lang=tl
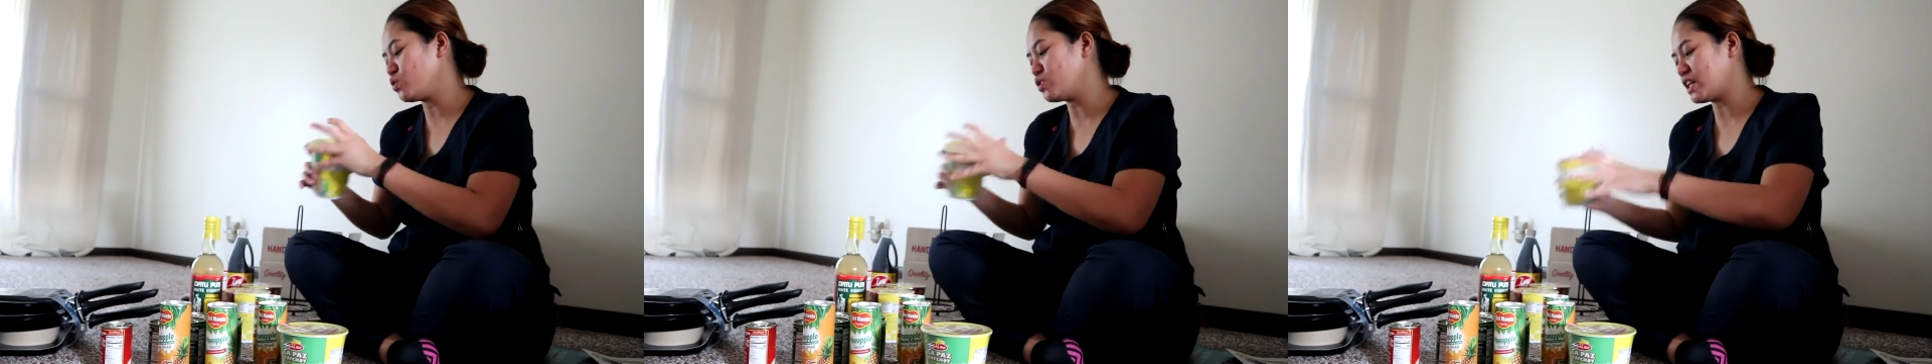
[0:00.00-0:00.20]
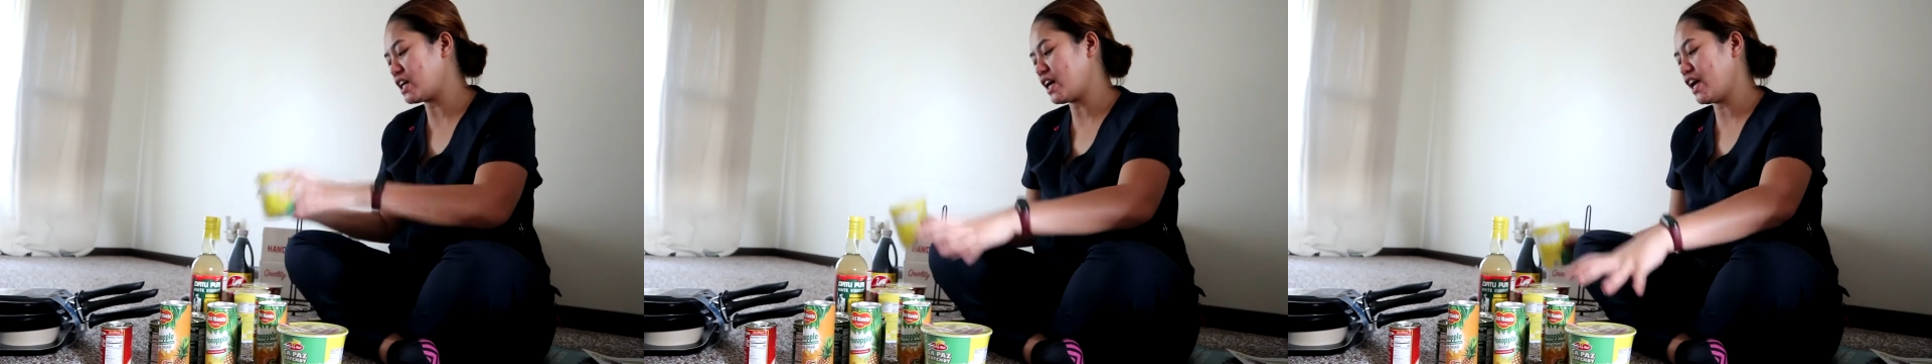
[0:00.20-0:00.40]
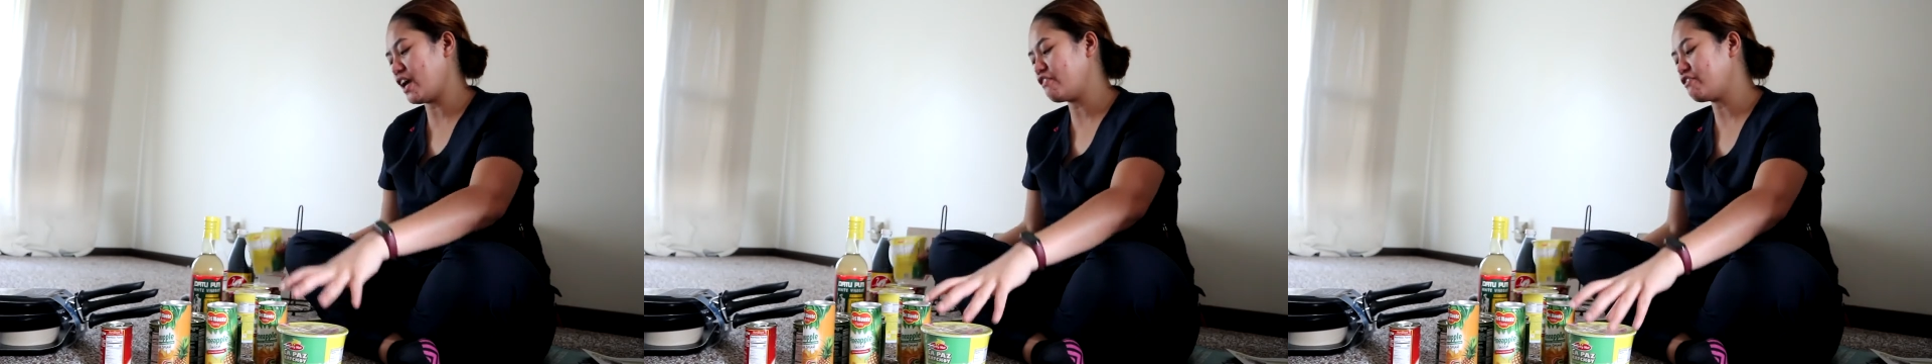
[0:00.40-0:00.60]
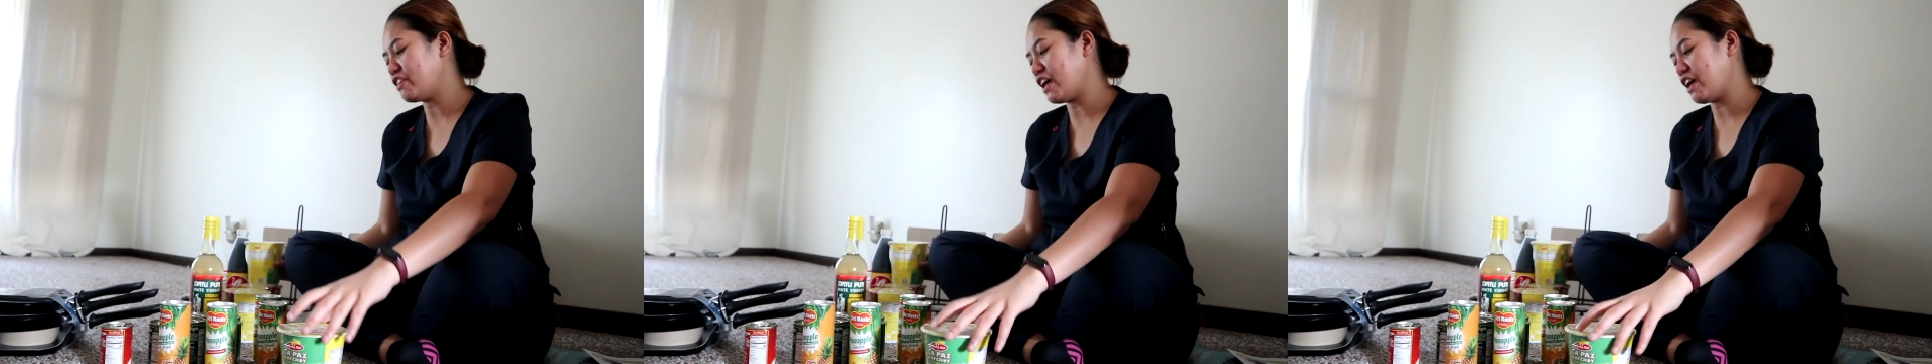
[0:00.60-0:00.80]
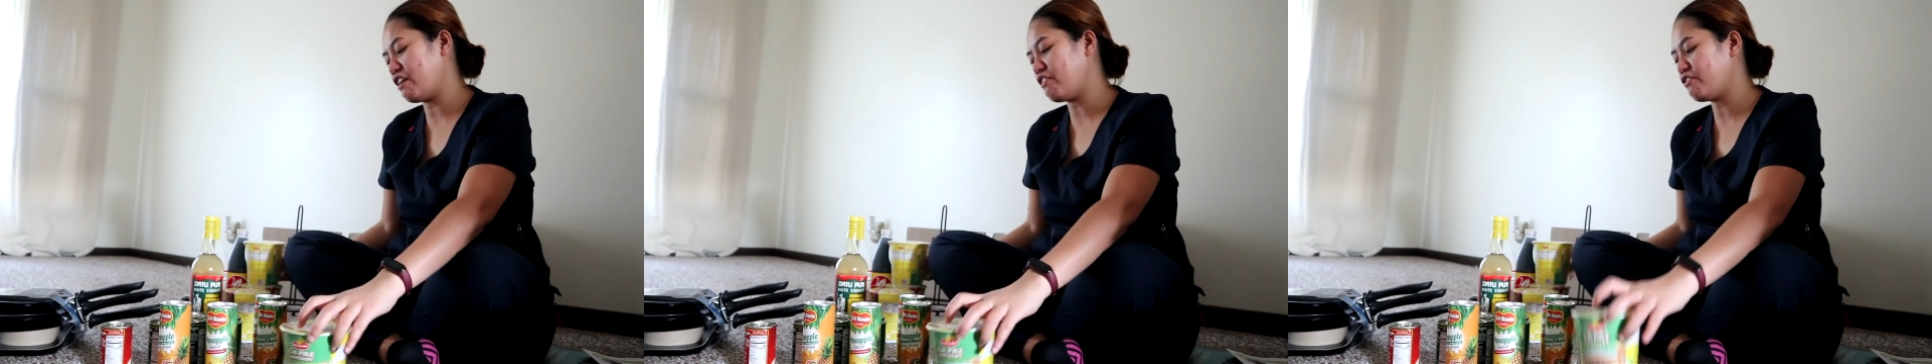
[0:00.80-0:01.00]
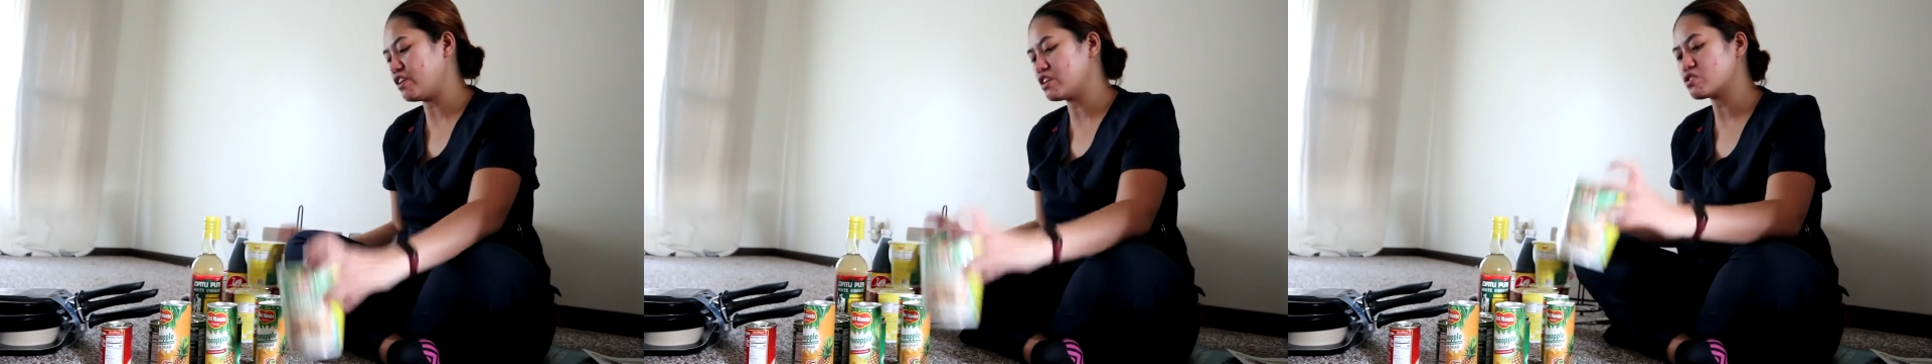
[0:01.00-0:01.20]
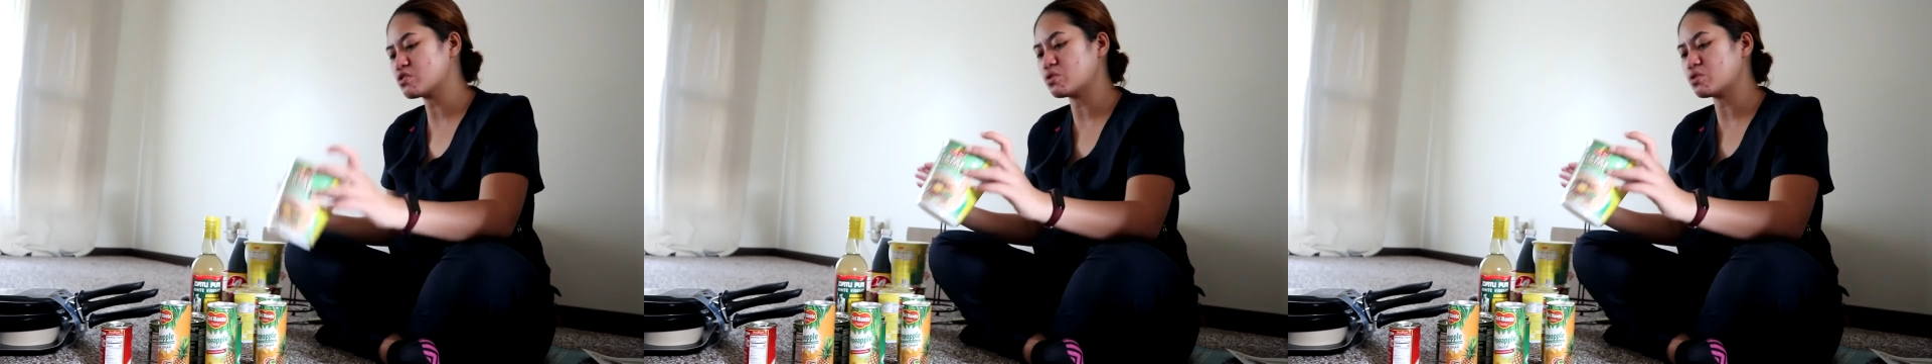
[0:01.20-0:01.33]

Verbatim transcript: dun ng heavy-heavy.